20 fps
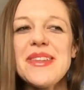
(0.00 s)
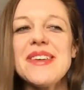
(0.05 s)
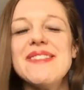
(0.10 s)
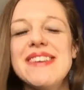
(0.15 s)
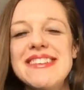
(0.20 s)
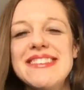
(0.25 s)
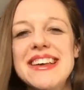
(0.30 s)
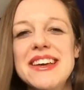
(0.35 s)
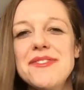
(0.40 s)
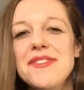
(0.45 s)

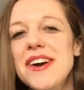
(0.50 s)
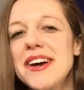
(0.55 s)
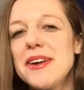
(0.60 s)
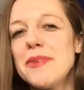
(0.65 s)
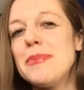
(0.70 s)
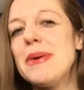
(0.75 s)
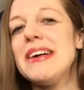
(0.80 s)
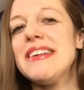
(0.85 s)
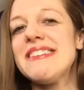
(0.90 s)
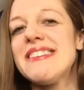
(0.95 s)
weil es einfach
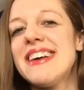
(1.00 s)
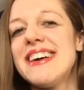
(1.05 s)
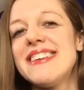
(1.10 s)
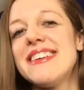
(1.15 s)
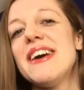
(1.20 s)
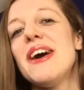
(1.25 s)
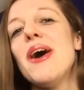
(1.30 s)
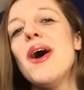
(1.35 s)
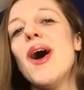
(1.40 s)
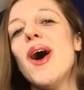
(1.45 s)
gepasst hat.
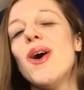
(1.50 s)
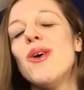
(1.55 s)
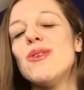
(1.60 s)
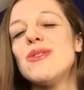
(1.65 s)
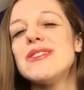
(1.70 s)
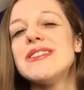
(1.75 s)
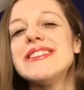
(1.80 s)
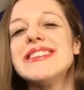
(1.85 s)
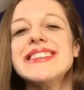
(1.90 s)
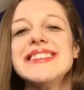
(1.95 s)

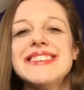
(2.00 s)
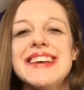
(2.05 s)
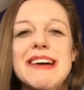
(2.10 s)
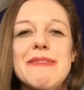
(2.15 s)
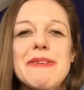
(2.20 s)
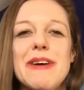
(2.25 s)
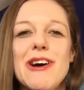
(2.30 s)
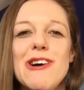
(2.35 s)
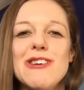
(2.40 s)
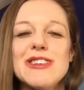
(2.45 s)
Und ich
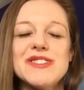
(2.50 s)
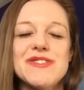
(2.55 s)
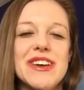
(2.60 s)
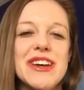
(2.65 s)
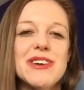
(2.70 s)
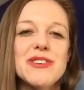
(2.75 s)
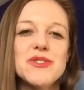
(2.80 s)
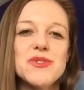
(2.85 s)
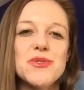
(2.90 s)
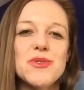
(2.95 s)
habe auch
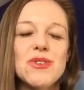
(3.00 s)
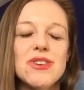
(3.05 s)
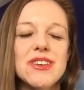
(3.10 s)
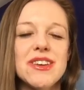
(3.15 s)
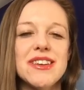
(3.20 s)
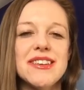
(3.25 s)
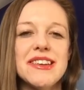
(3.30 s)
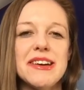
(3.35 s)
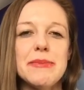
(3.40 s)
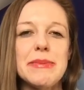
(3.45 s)
zwei
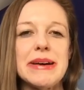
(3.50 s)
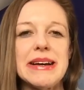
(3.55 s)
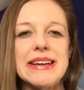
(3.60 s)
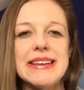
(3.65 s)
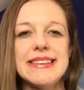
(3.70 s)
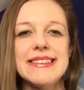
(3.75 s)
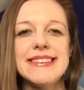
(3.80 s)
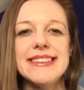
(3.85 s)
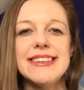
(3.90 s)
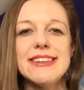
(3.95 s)
Autorinnen
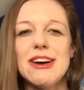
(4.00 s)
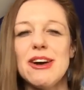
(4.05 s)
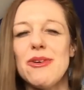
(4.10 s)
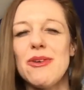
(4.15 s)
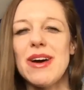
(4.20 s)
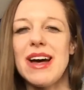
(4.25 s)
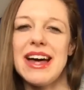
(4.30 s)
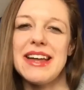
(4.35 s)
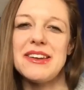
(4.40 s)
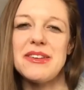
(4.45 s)
dabei, die
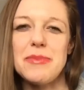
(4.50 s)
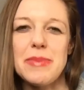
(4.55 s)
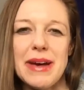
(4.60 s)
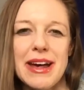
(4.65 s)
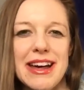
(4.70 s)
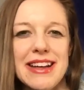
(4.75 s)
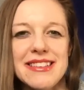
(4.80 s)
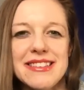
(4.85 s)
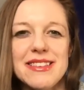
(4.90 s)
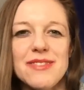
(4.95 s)
auch Anne
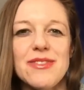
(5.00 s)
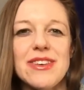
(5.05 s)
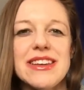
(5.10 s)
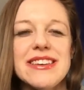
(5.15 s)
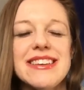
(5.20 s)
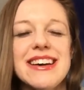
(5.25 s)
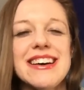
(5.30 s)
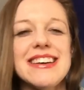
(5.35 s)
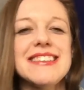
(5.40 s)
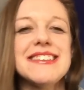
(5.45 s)
bereits
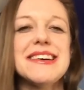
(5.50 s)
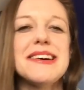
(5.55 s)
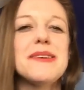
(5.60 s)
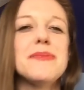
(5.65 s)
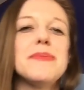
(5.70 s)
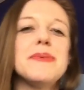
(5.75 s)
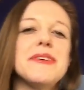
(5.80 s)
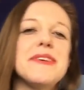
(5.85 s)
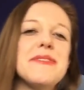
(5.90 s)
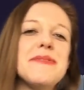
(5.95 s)
erwähnt hat.
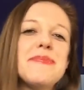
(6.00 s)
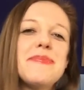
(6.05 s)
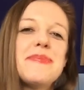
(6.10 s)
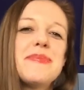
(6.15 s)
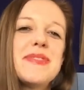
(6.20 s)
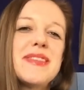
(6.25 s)
Aber